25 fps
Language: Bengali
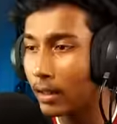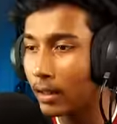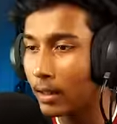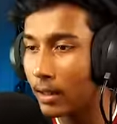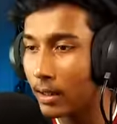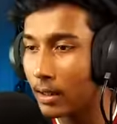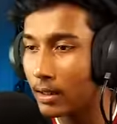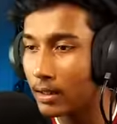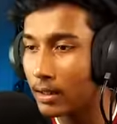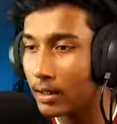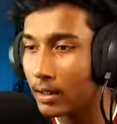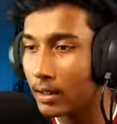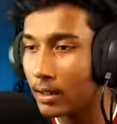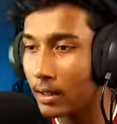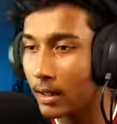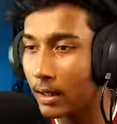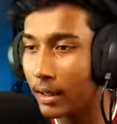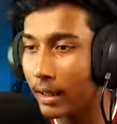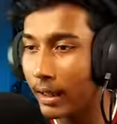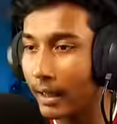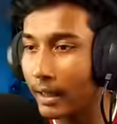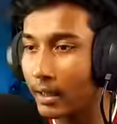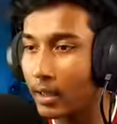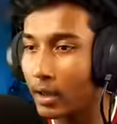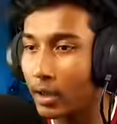ইয়েস
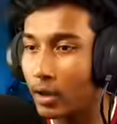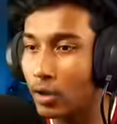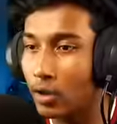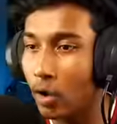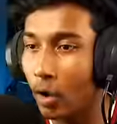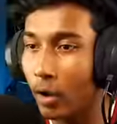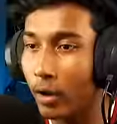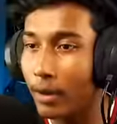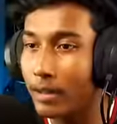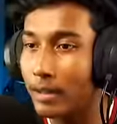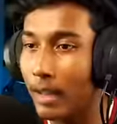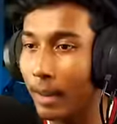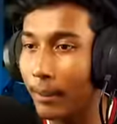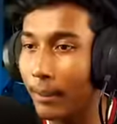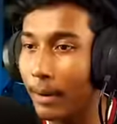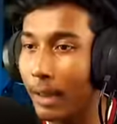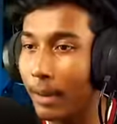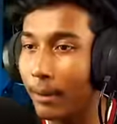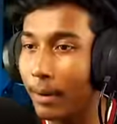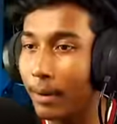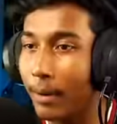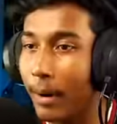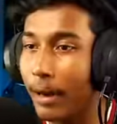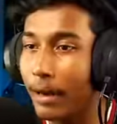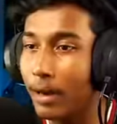এটাই চলো এই সামনে
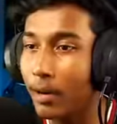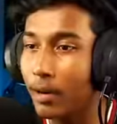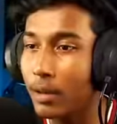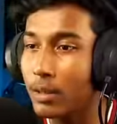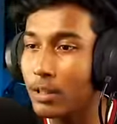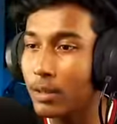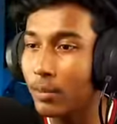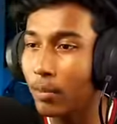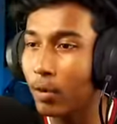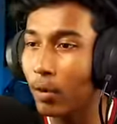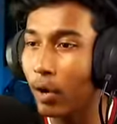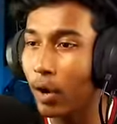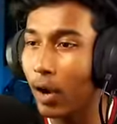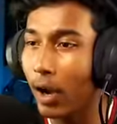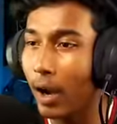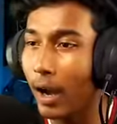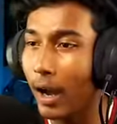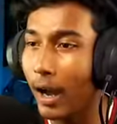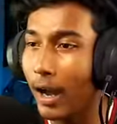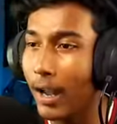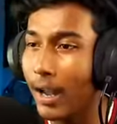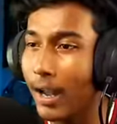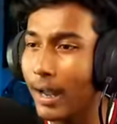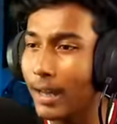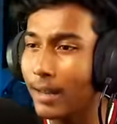আমার বাড়ি রয়েছে মনে
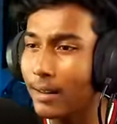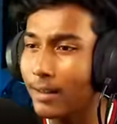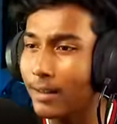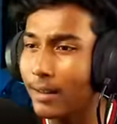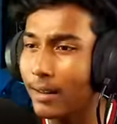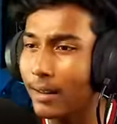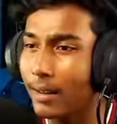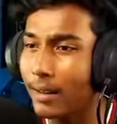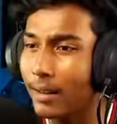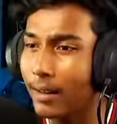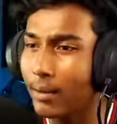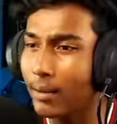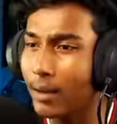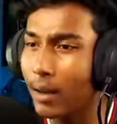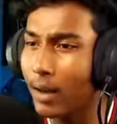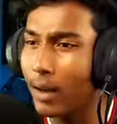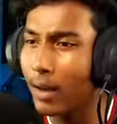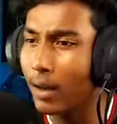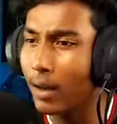হয় আই থিঙ্ক আমি জানি